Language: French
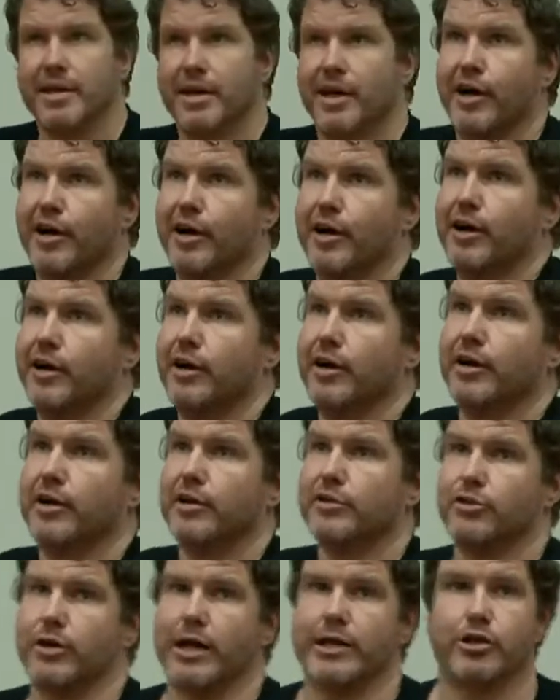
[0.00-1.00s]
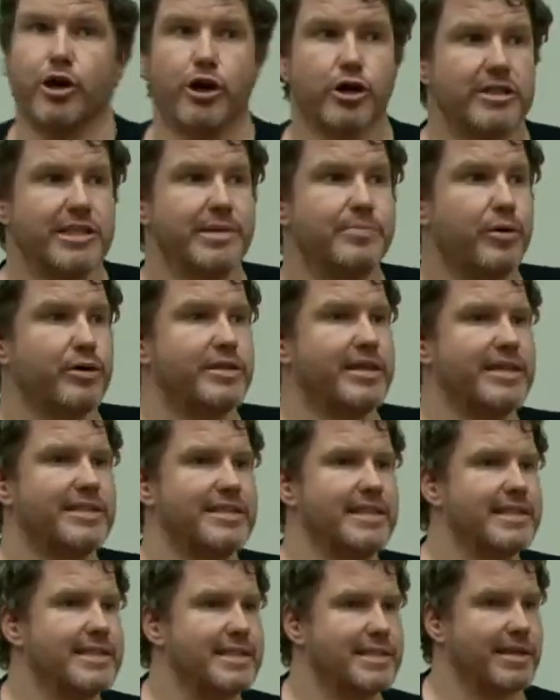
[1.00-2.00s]
euh, de la doc
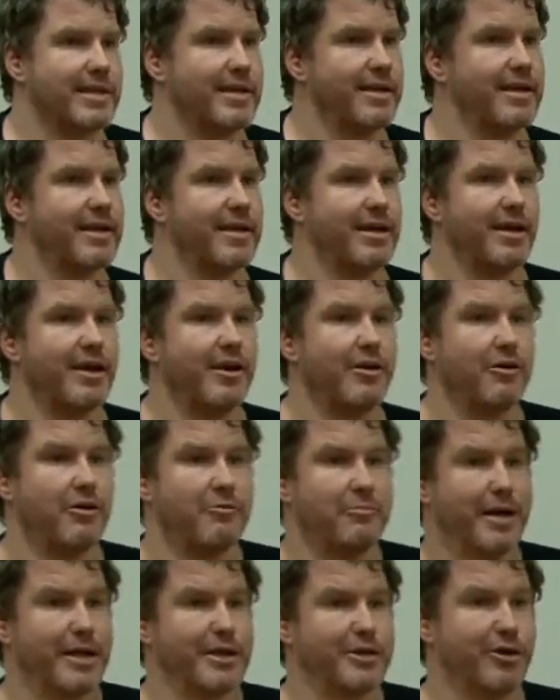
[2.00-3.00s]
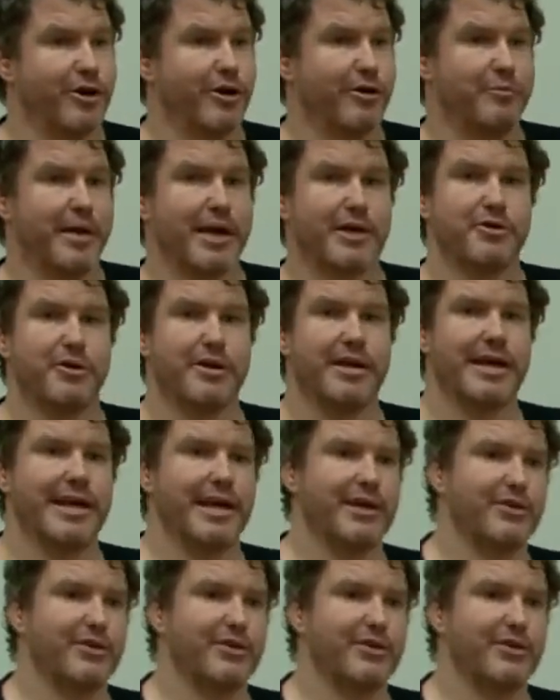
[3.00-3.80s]
d'hypothesis. Maintenant, Mercurial a